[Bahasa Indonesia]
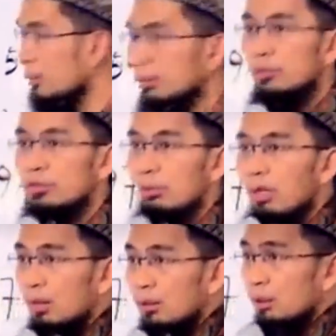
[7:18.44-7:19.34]

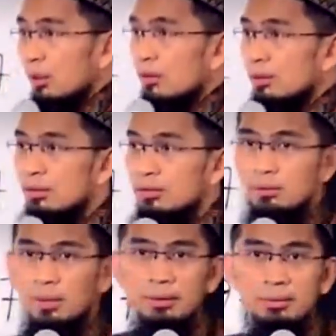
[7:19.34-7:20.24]
subhanallah
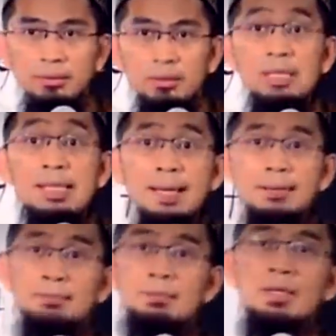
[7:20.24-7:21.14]
subhanallah ingat
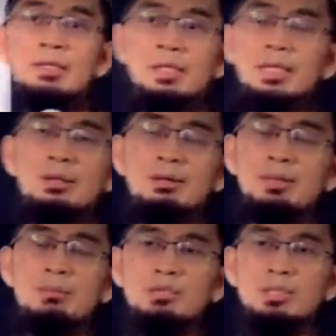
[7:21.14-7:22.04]
jadi kalau orang
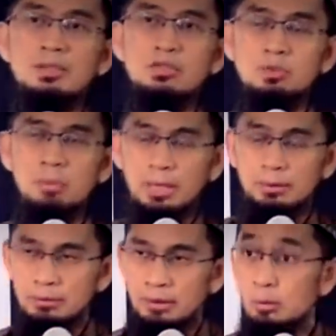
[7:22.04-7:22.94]
mengucapkan
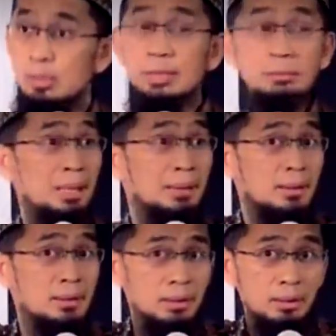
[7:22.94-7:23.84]
subhanallah itu ingat
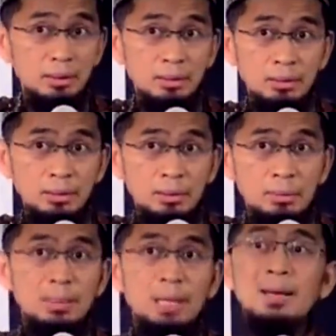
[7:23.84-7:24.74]
maknanya.
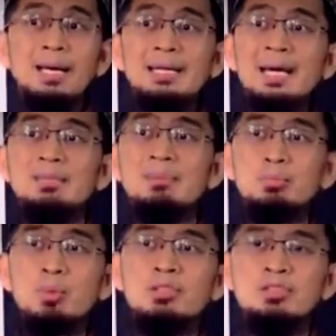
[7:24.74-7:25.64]
Berapa kali Anda
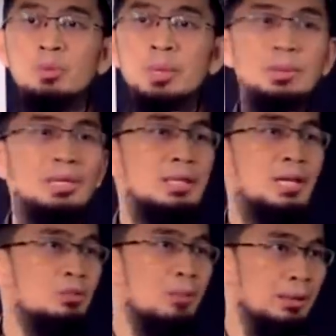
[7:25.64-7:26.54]
berbuat sesuatu yang tidak
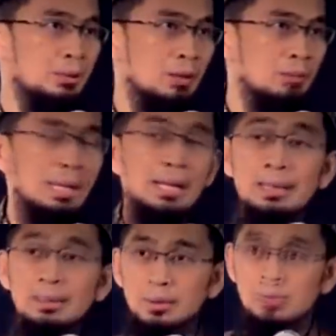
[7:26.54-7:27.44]
subhanallah, melanggar
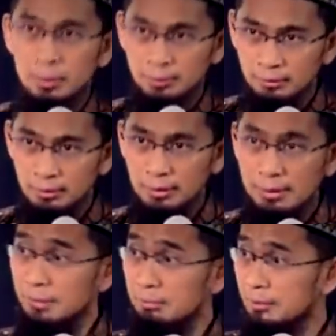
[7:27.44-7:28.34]
ketentuan Allah.
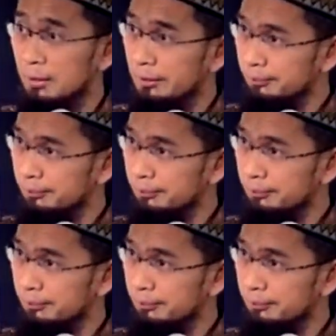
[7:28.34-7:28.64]
Ingat mata.